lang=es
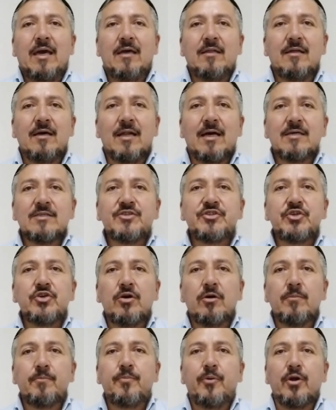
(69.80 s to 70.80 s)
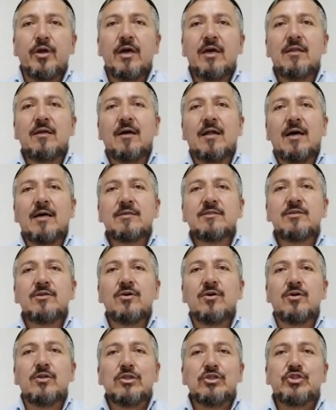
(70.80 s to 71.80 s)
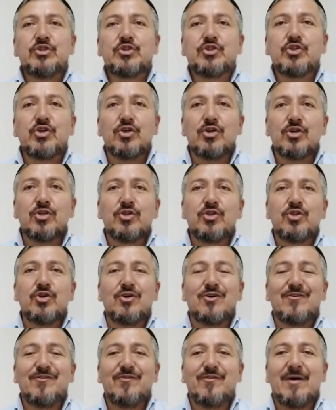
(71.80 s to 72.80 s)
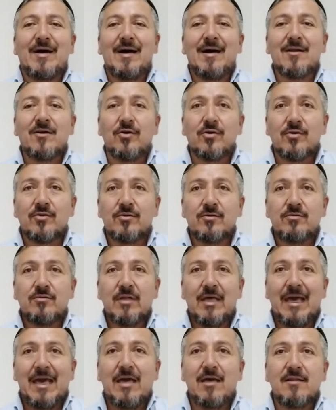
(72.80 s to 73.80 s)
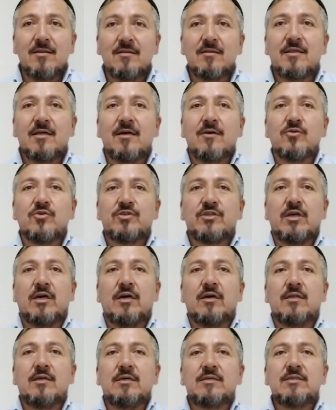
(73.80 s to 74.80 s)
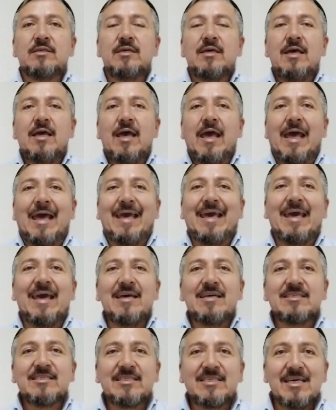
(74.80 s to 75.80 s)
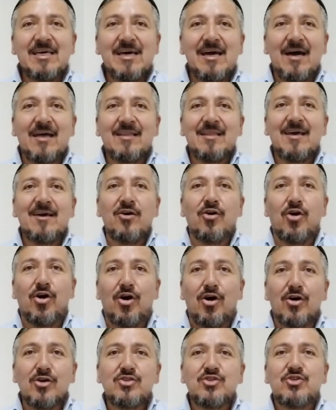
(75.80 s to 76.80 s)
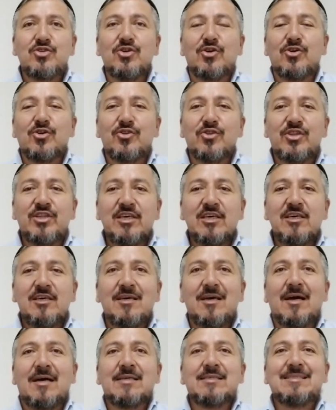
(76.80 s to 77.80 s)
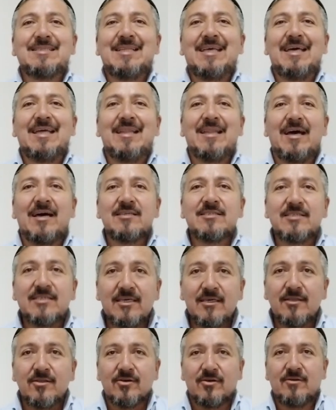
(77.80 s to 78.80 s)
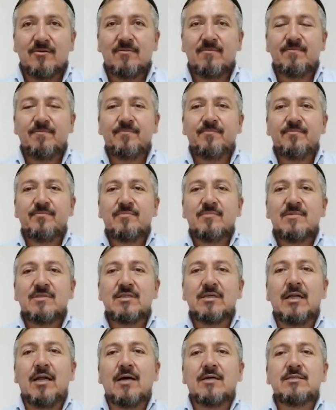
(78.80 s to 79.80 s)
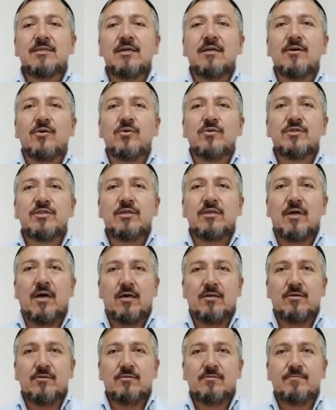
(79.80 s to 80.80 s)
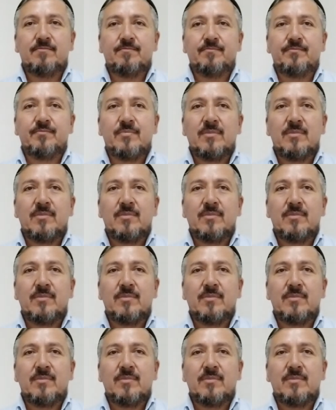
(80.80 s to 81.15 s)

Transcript: Generación por generación, todo varón entre ustedes que sea de ocho días de nacido será circuncidado.